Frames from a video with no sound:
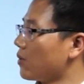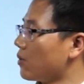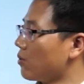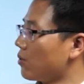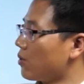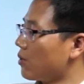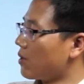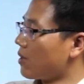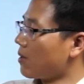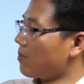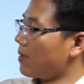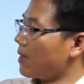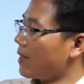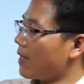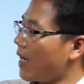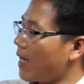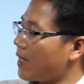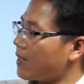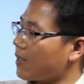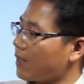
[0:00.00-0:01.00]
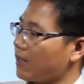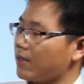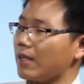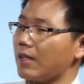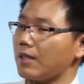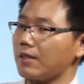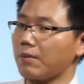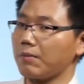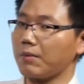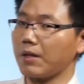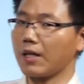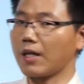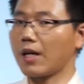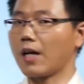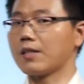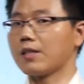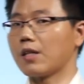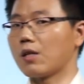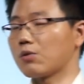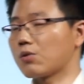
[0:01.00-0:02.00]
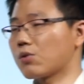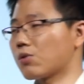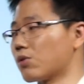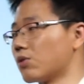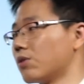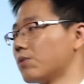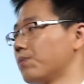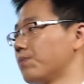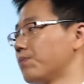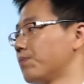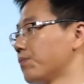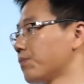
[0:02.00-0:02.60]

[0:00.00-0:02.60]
就是这么炼成的，咱们可以看一下是